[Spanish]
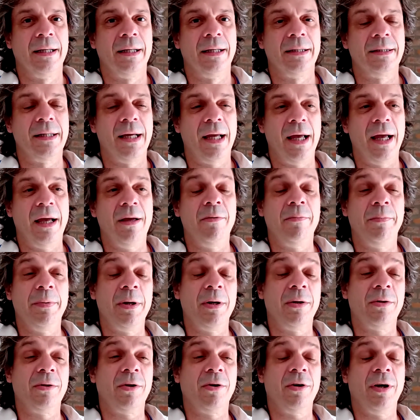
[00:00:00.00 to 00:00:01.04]
Sí, hay un
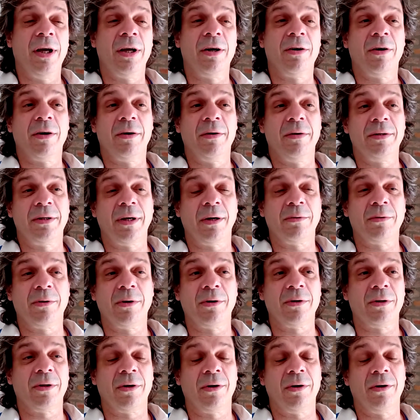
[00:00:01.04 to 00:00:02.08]
pino tosquero que no es
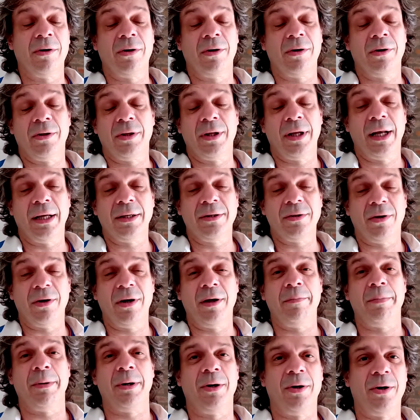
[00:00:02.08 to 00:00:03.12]
autóctono de la
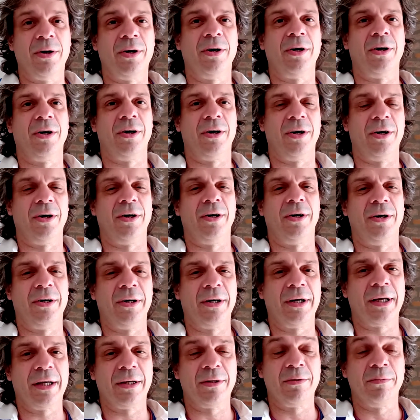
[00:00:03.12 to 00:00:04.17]
zona, pero
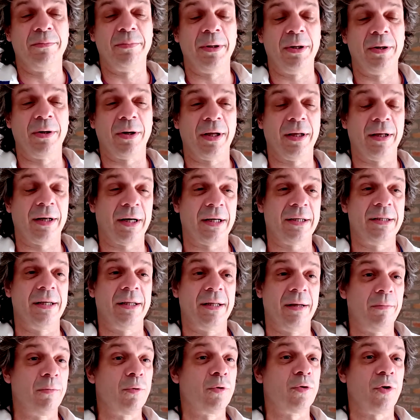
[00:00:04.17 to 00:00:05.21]
que es un pino que
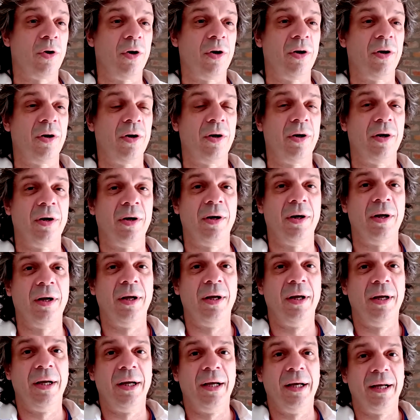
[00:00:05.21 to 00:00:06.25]
resiste mucho
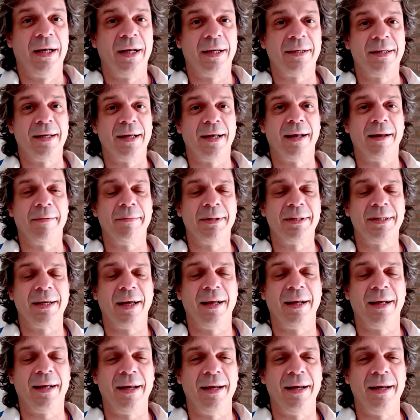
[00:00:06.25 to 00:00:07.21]
las inclemencias del